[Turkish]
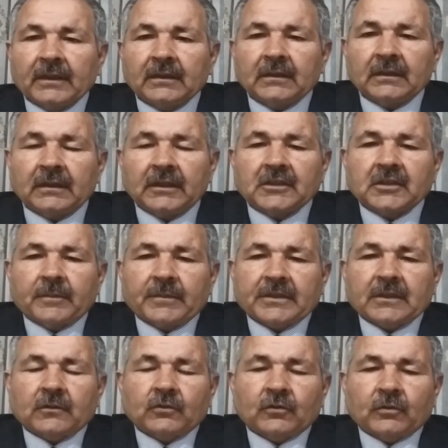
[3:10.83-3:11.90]
E, içimize,
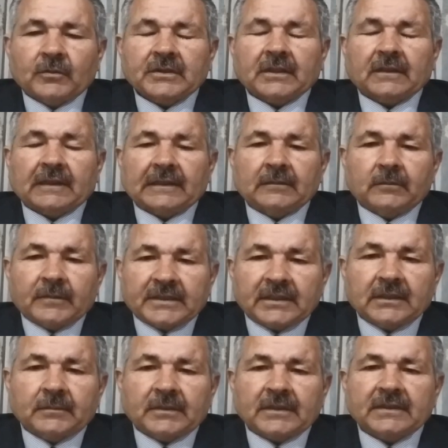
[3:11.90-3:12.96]
ruhumuza, kalbimize
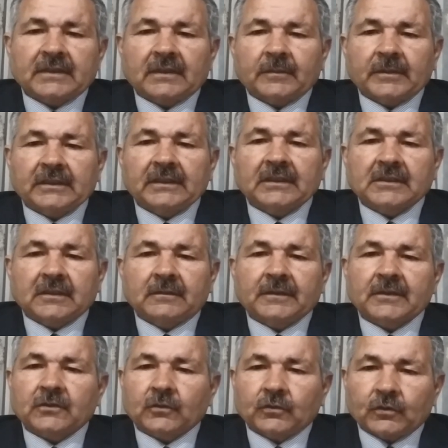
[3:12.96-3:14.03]
de bir sermediyet
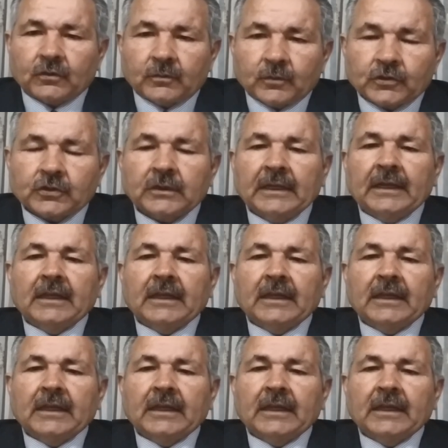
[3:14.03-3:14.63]
cilvesi koymuş.